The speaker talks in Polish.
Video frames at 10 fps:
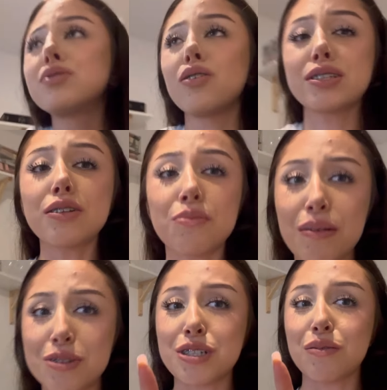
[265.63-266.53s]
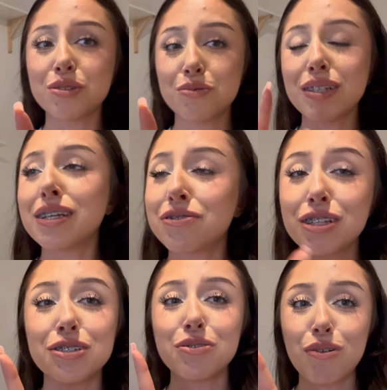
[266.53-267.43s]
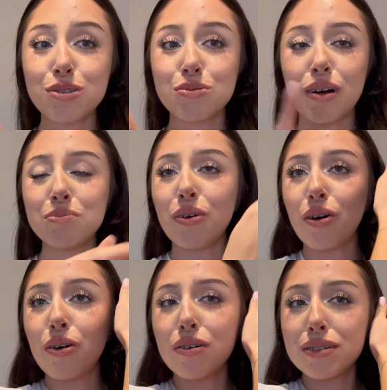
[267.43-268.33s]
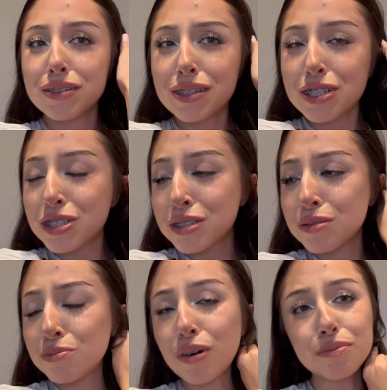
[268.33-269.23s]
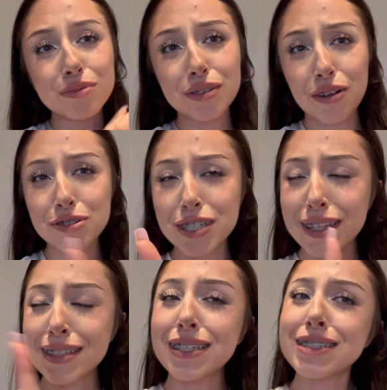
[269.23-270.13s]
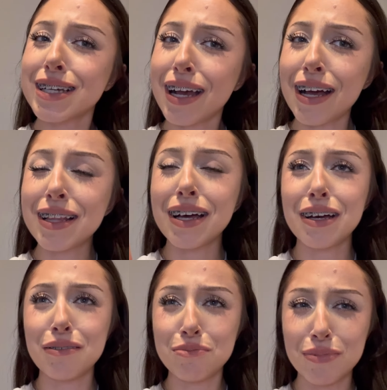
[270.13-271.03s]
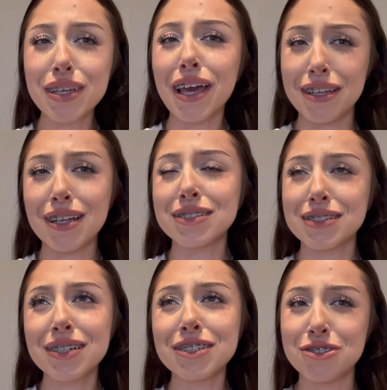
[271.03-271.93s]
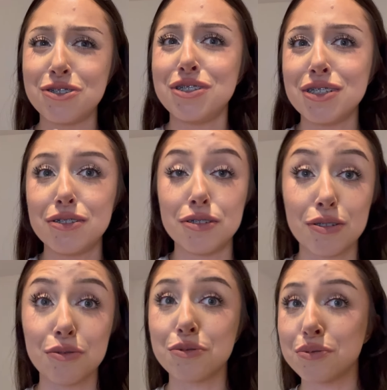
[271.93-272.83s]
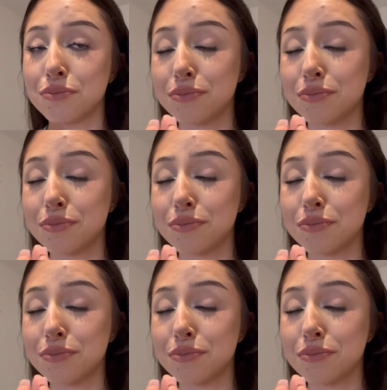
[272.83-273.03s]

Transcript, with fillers: Ostatnio miałam też taką sytuację i wtedy się wróciłam, bo też byłam troszkę tak na styk, ale mniej na styk niż dziś, dziś to już